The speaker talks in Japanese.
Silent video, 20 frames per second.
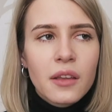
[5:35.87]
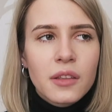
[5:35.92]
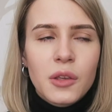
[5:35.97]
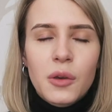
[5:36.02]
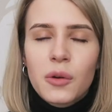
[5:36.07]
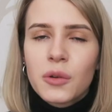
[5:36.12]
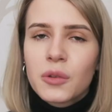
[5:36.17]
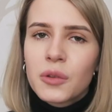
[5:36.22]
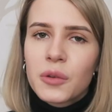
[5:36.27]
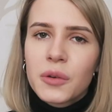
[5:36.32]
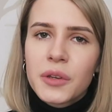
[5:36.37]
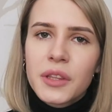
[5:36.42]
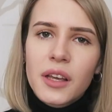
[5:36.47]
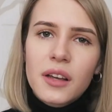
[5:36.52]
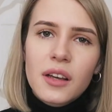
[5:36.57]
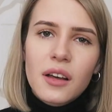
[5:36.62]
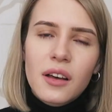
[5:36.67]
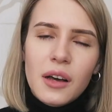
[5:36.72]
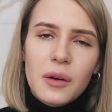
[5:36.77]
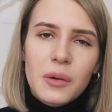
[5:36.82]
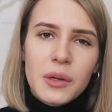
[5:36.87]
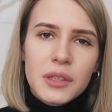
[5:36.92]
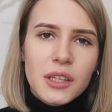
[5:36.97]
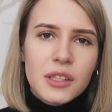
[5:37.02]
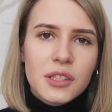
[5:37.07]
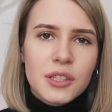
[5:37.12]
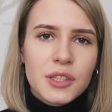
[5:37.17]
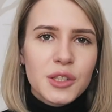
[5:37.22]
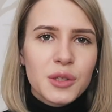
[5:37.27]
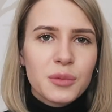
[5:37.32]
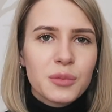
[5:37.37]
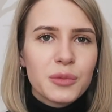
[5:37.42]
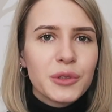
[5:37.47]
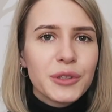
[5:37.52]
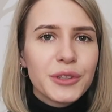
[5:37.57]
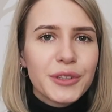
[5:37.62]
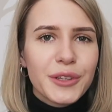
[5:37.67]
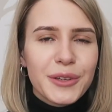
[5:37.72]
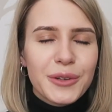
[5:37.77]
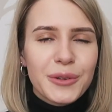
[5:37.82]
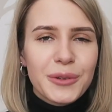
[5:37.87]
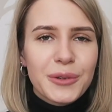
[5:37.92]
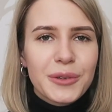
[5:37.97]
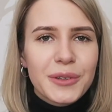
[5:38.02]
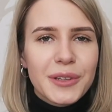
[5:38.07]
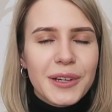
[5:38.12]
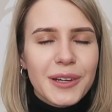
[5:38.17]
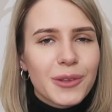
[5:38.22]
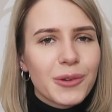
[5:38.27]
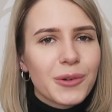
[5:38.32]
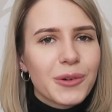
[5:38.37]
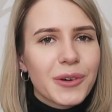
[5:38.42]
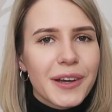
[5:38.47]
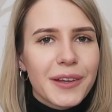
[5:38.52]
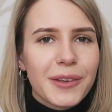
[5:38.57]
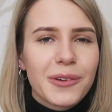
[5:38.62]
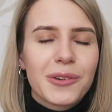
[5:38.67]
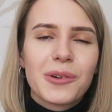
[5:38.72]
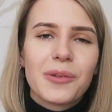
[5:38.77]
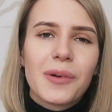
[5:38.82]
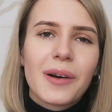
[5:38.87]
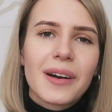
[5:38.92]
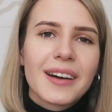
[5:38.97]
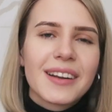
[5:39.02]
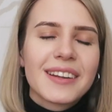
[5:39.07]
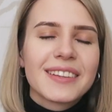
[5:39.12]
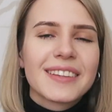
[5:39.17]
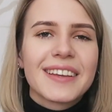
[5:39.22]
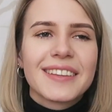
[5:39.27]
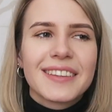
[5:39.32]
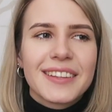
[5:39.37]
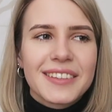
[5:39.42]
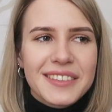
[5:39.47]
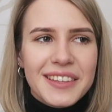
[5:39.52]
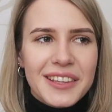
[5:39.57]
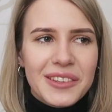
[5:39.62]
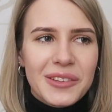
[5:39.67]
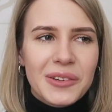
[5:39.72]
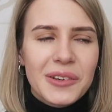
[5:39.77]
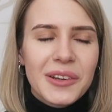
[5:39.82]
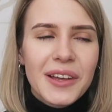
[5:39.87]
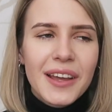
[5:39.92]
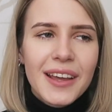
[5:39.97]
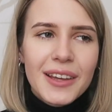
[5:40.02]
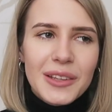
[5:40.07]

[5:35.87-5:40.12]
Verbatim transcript: 日本の田舎が私に向いているかどうかよくわからないんですけど